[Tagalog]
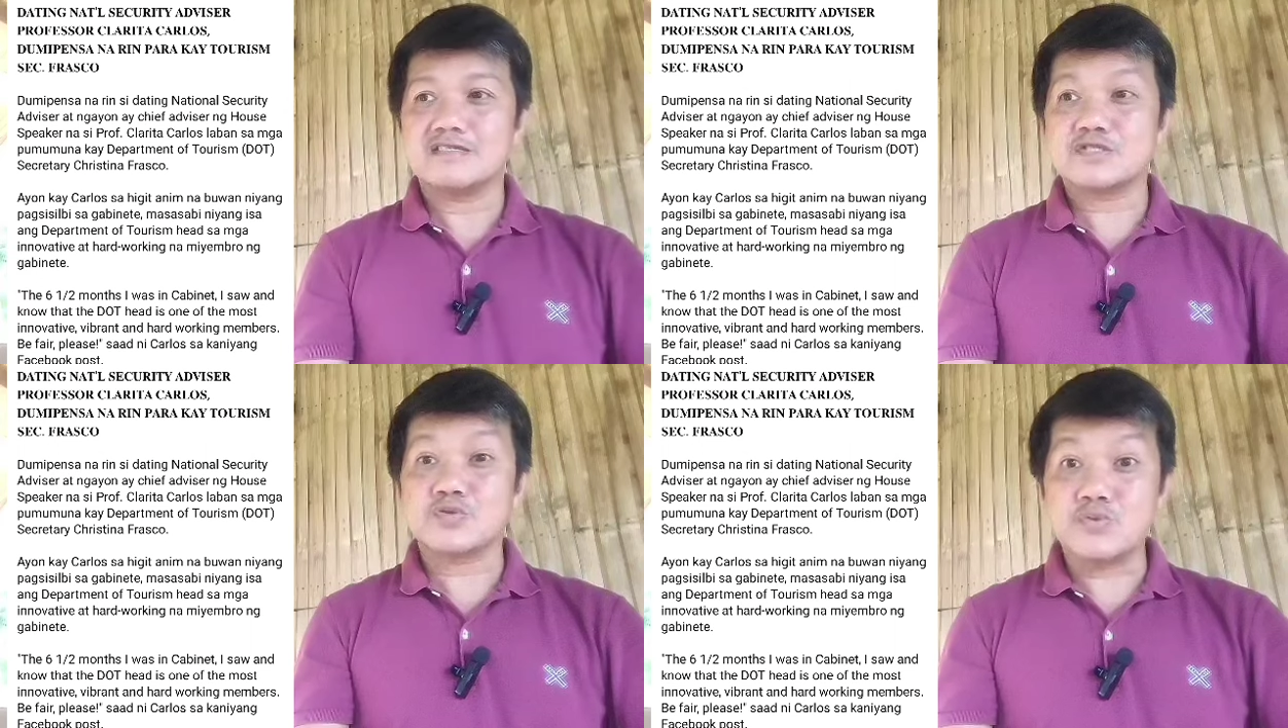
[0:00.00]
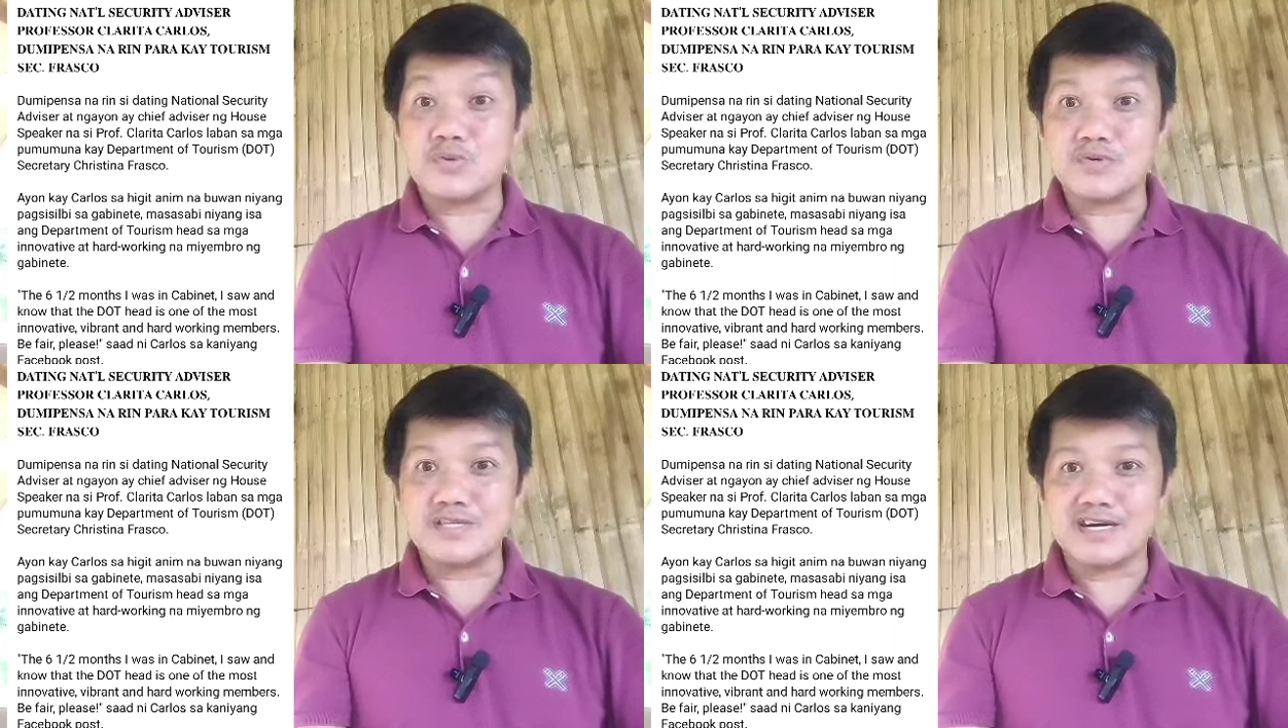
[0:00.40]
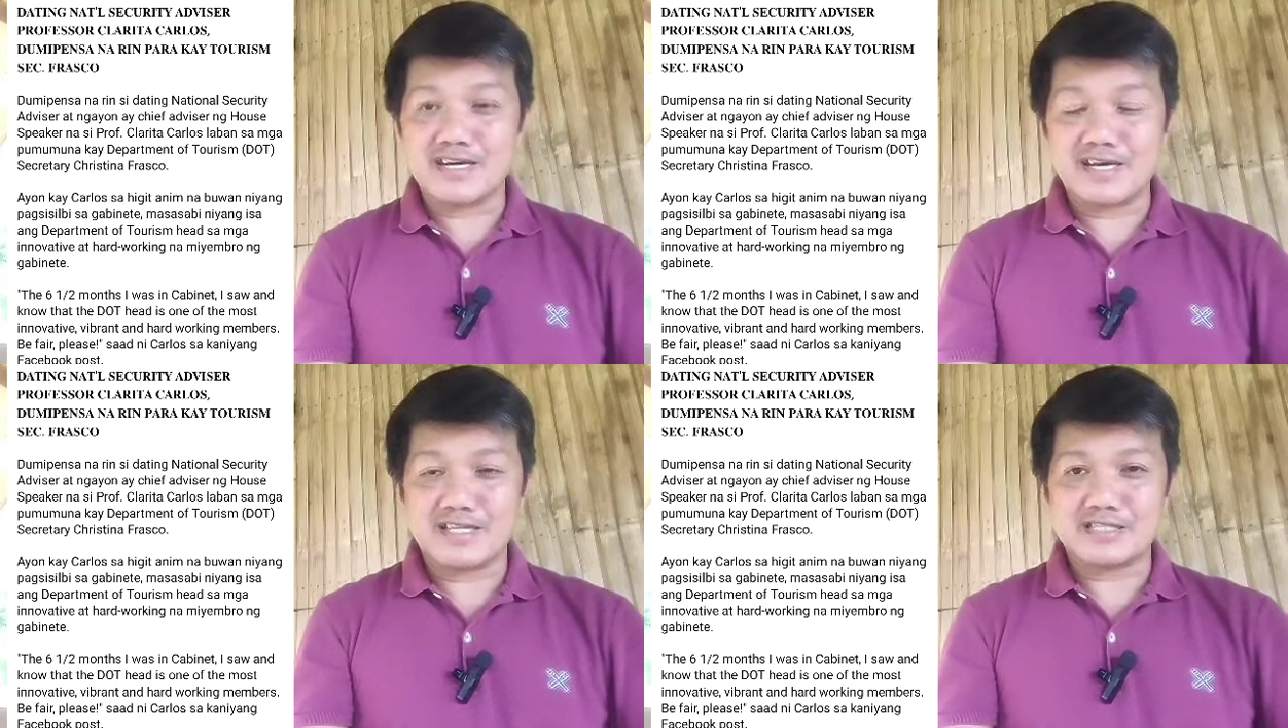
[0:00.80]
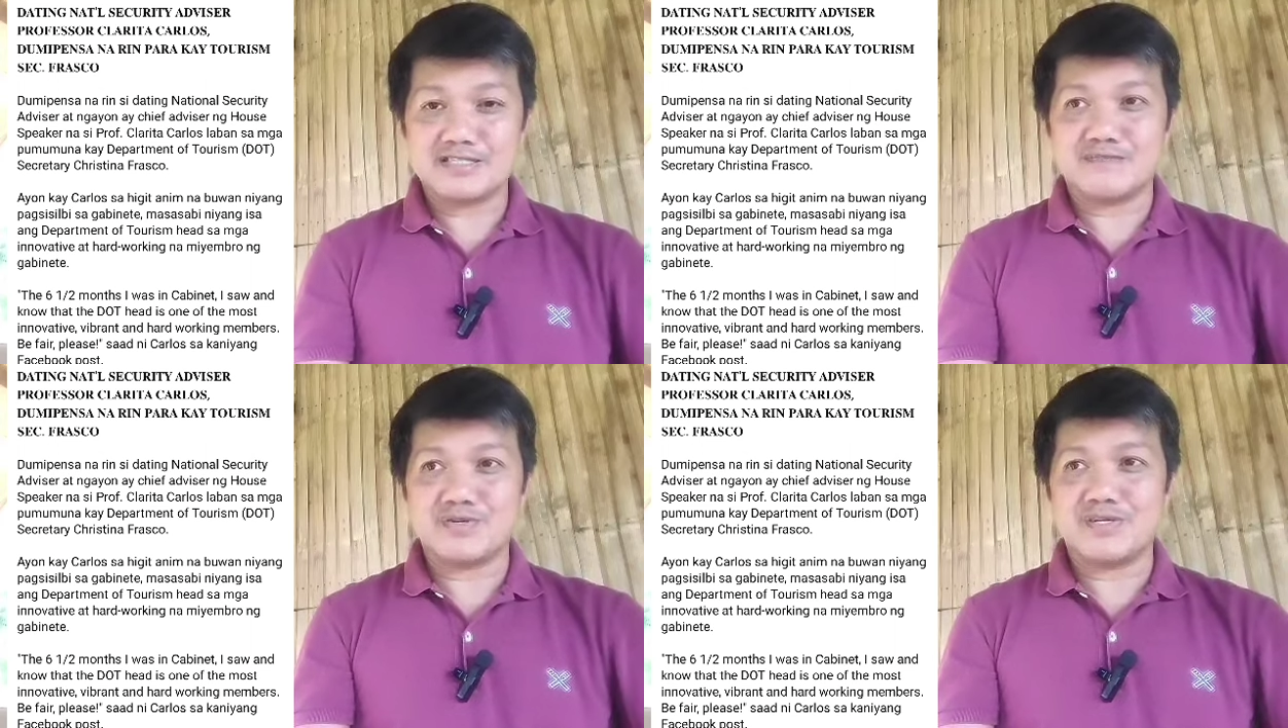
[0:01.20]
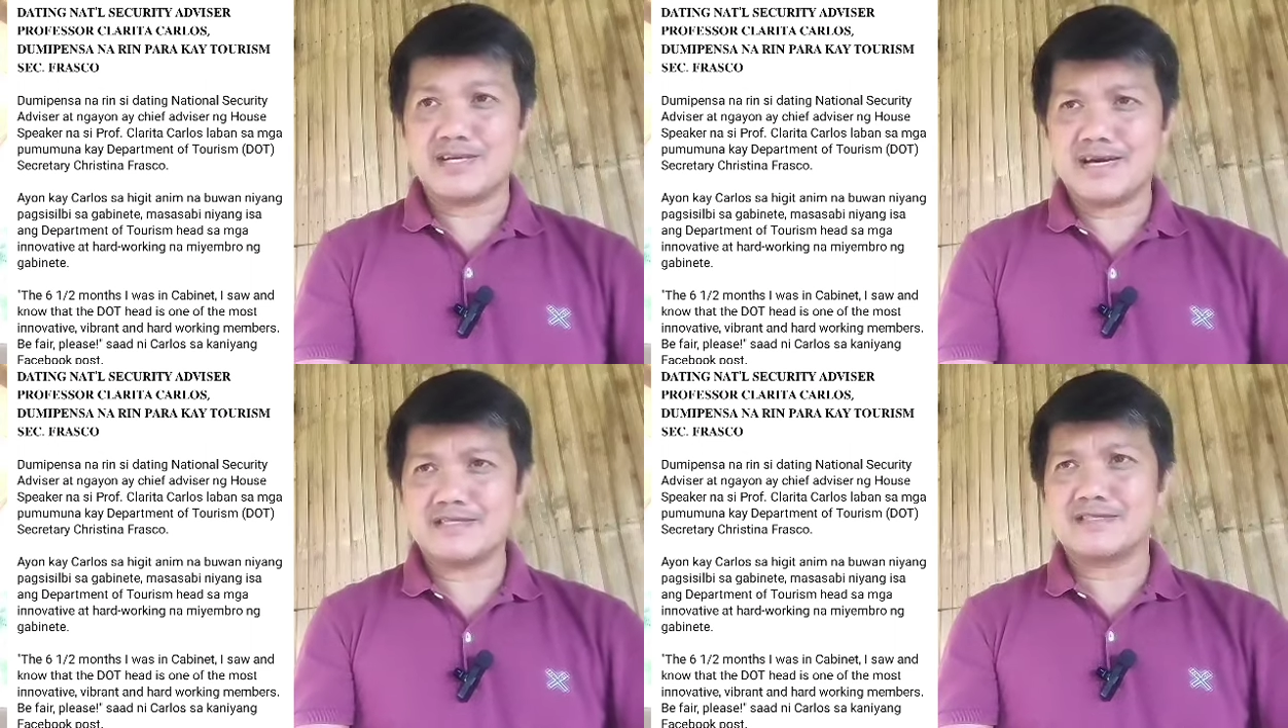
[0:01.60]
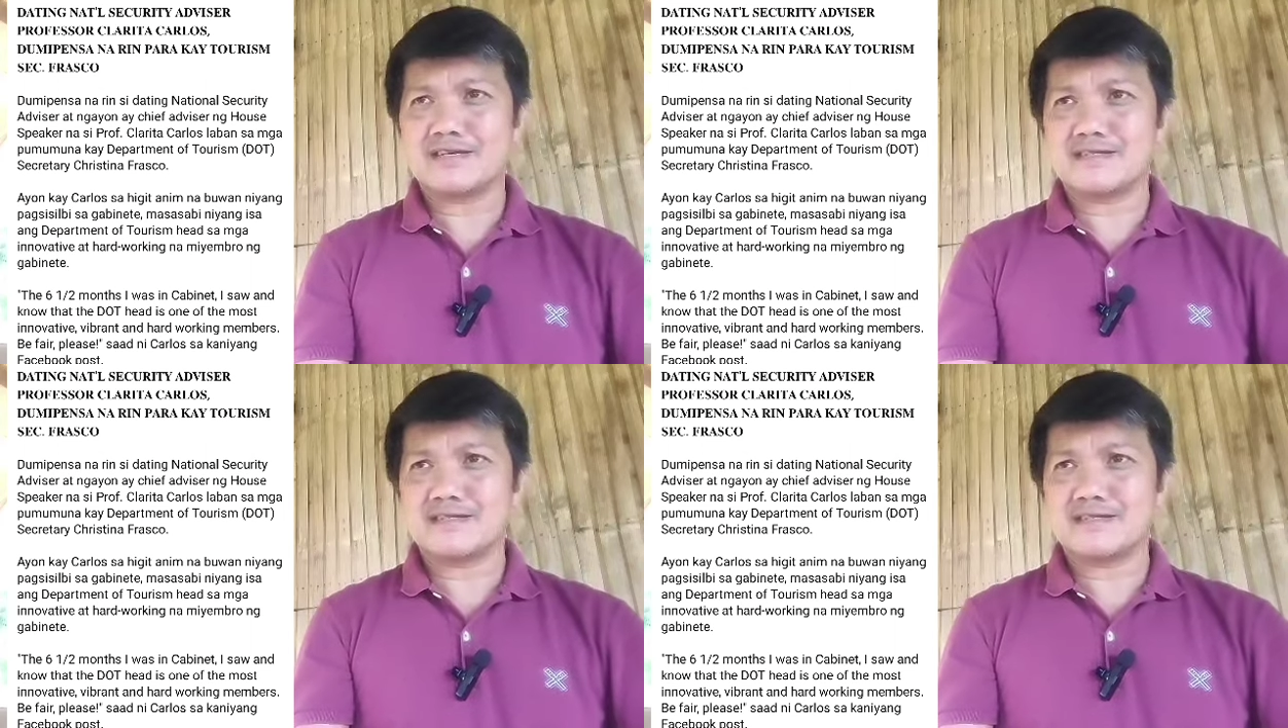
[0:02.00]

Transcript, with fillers: sulok ng ahensya mo, lahat ng